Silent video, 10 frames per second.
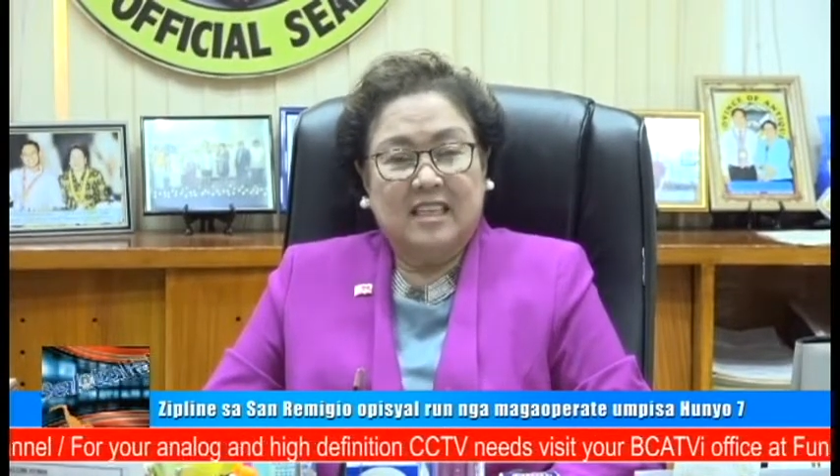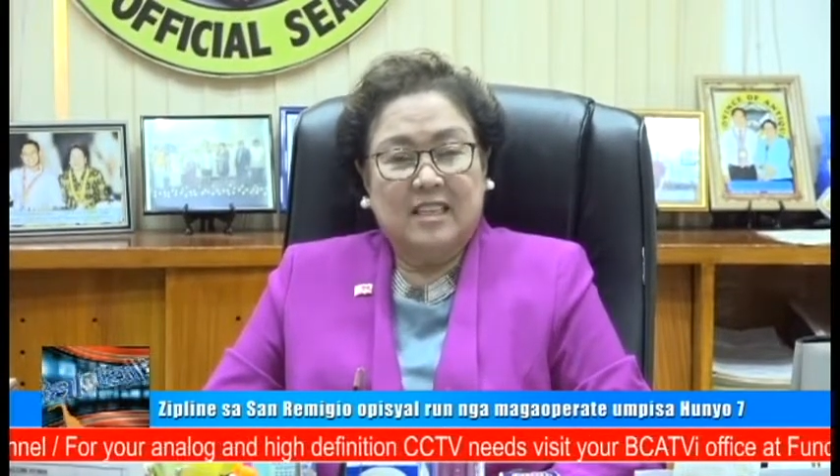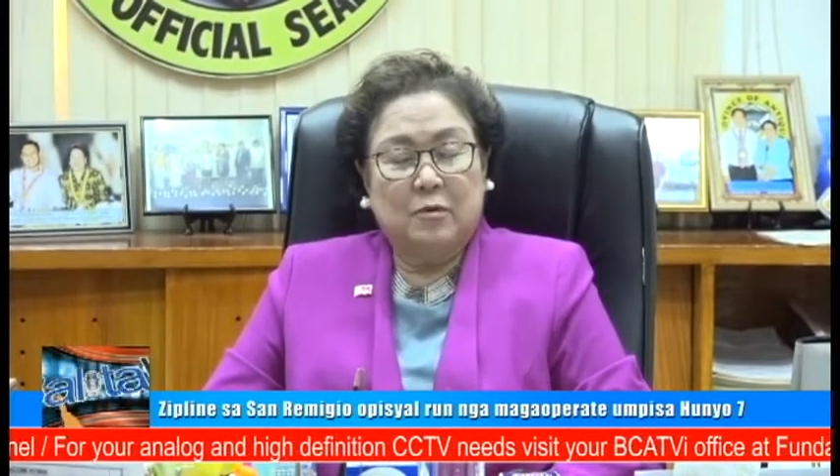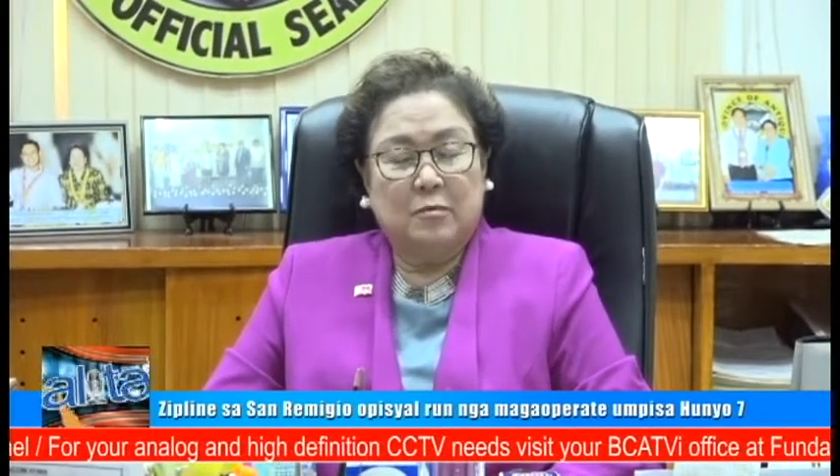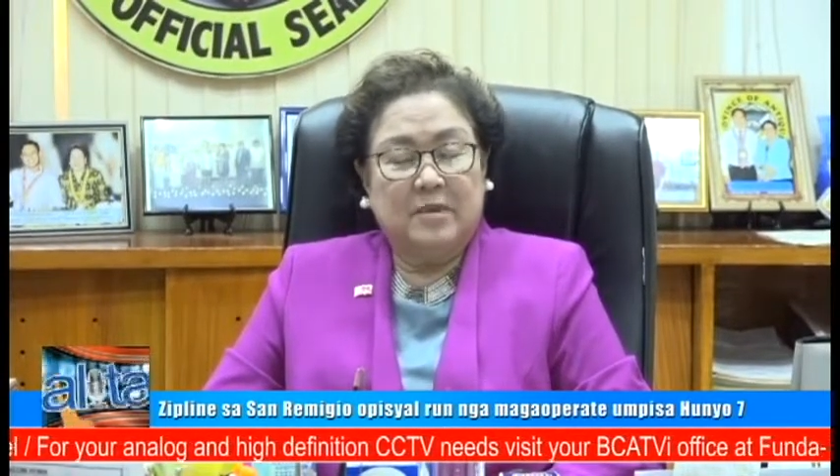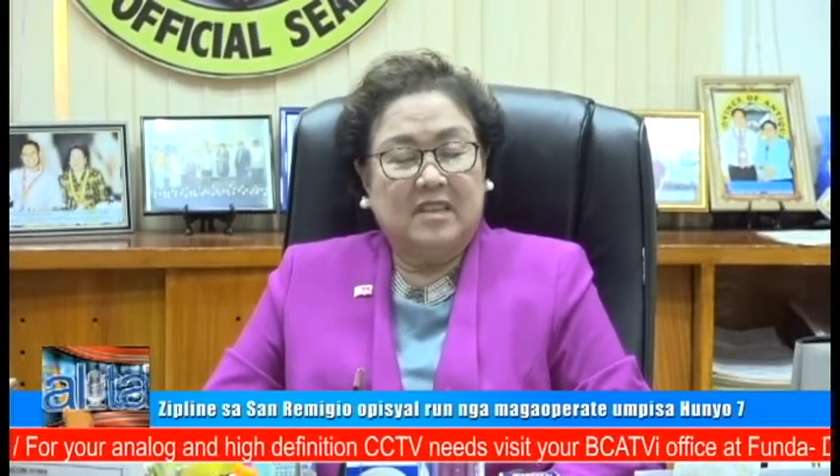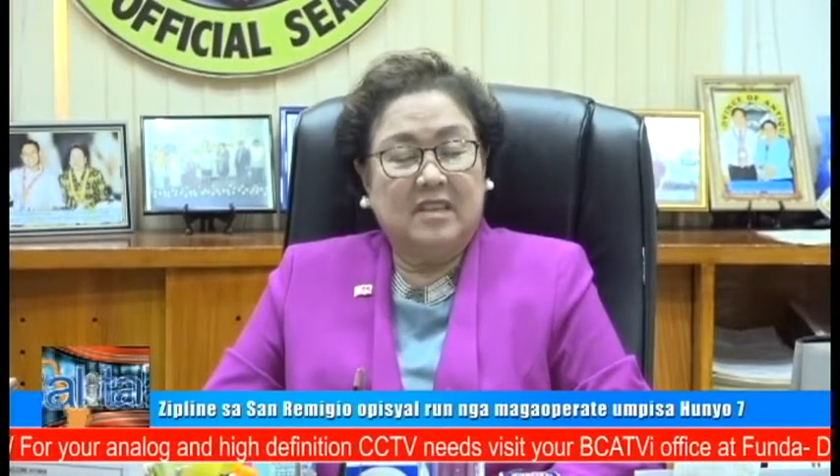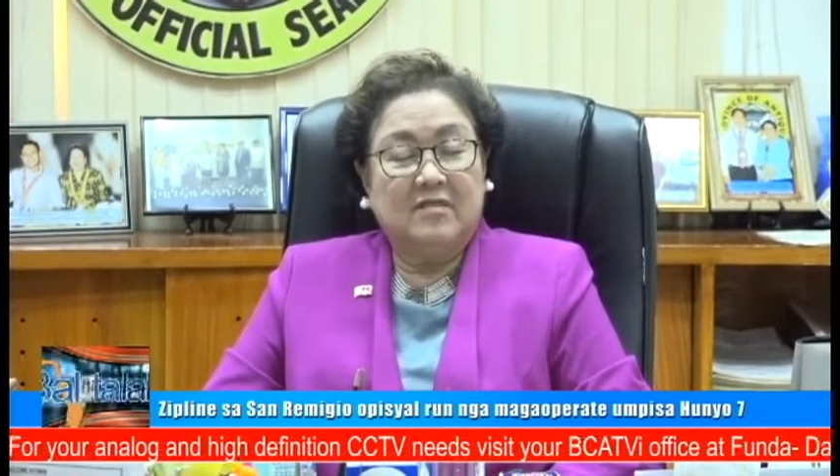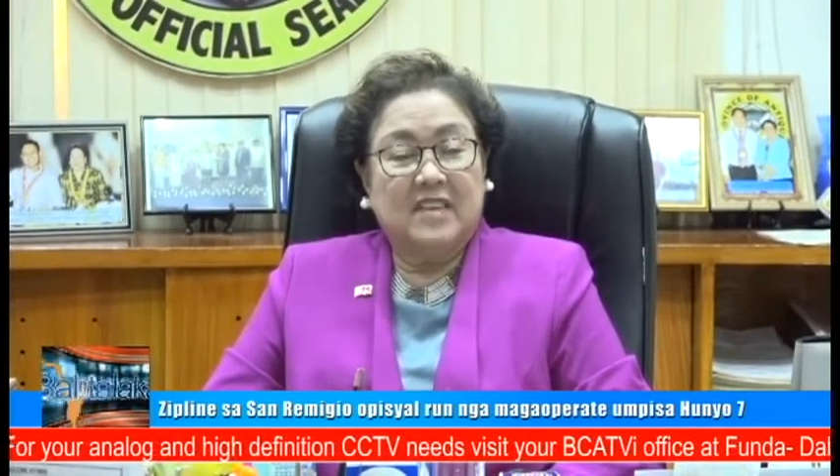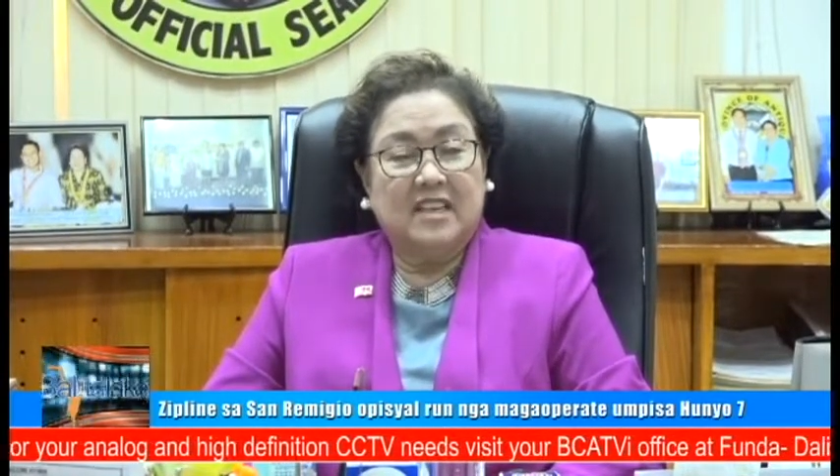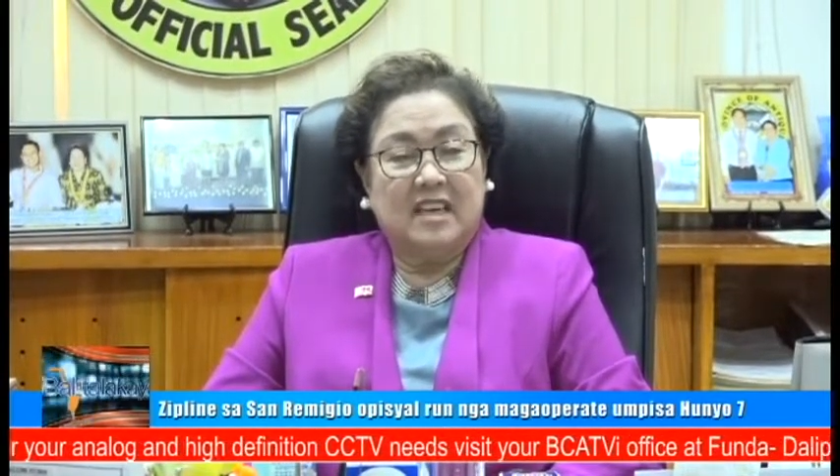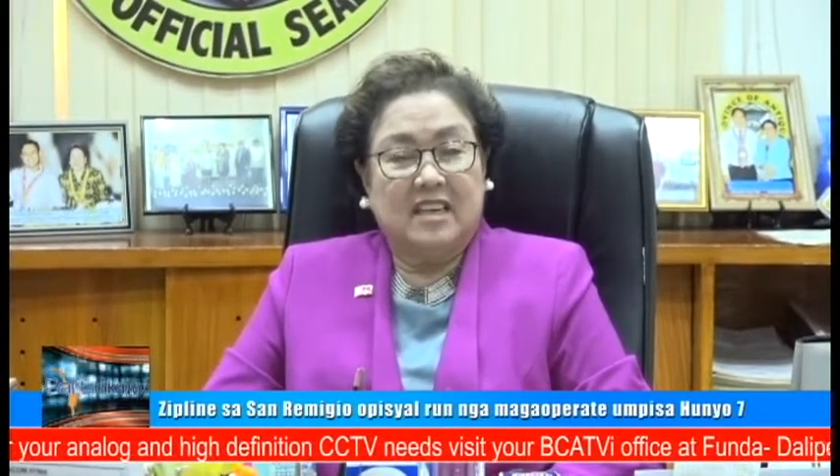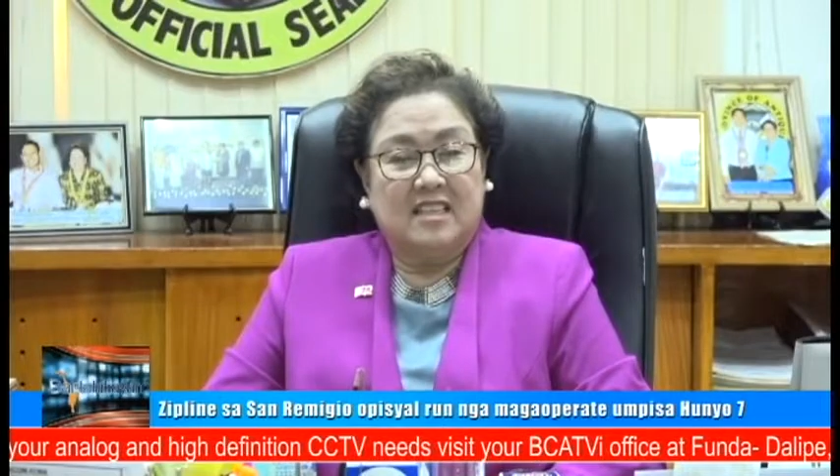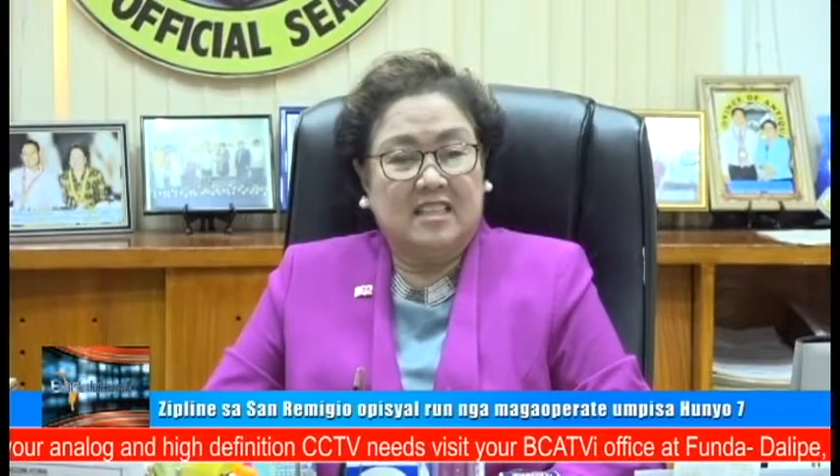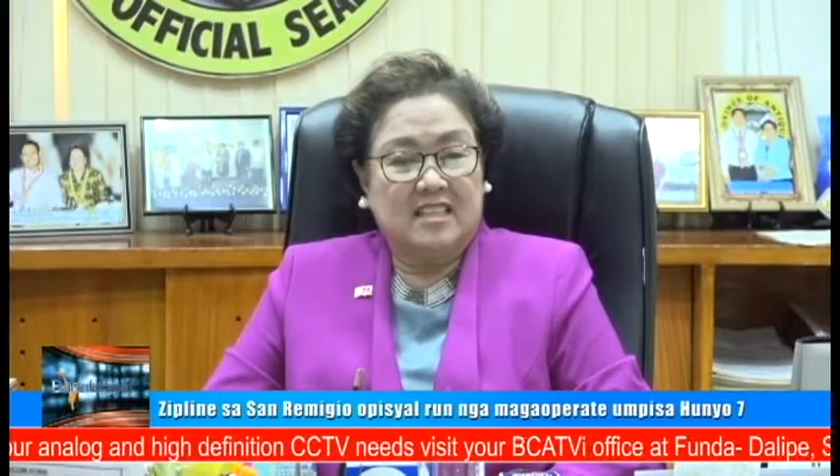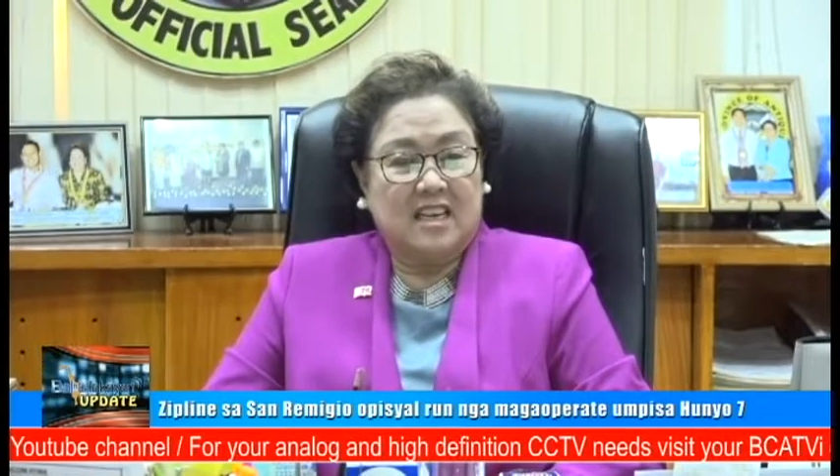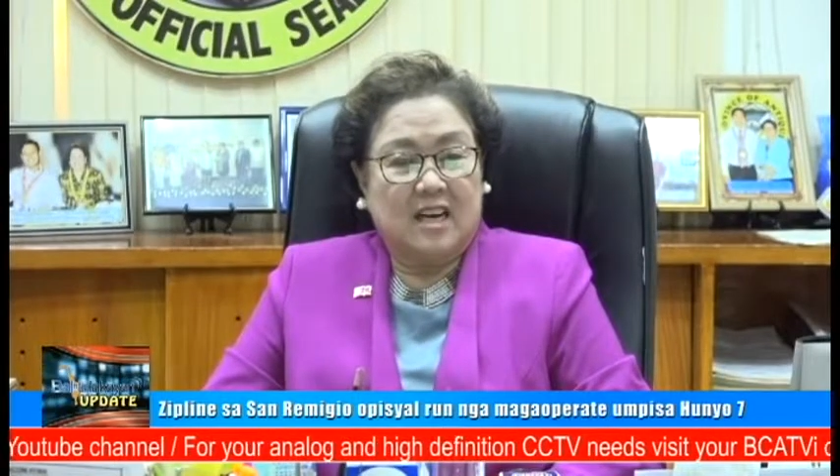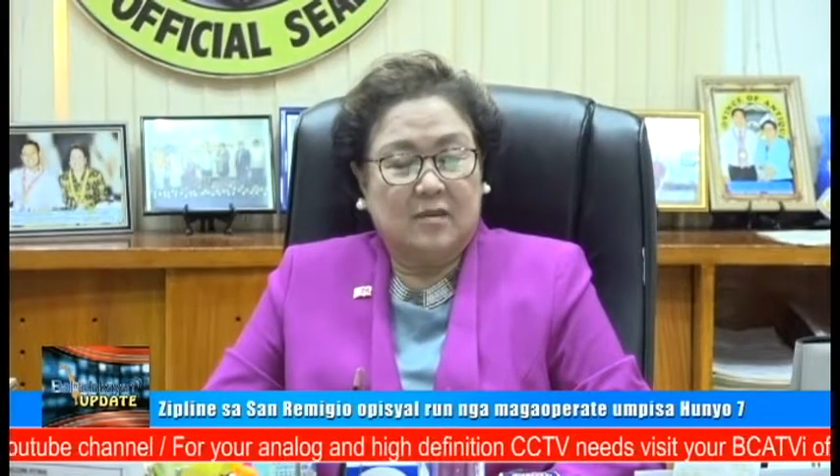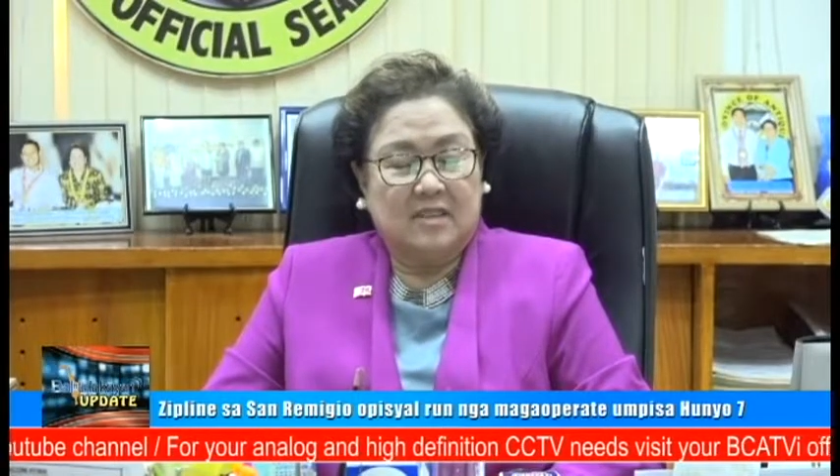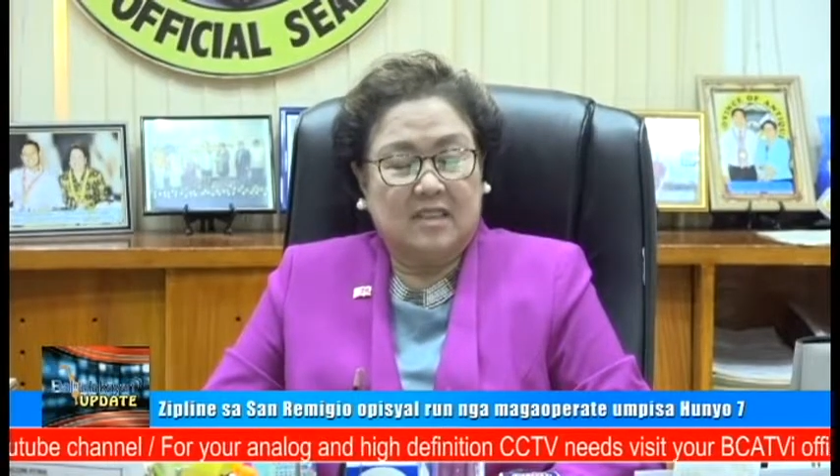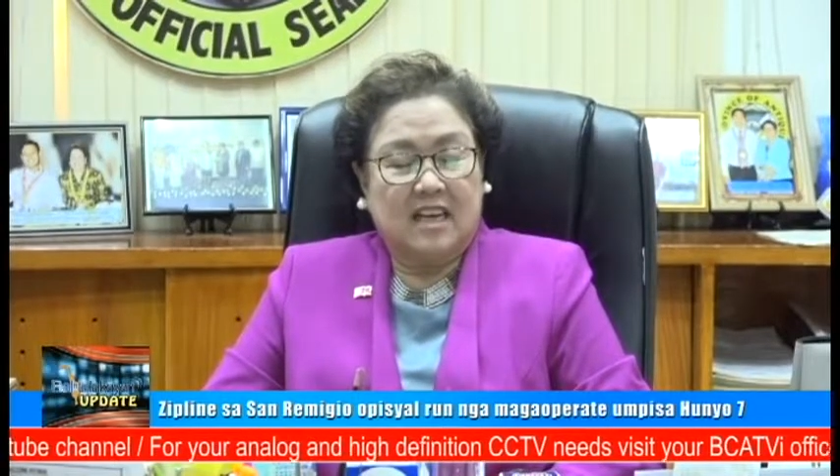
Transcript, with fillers: they will be given a discount.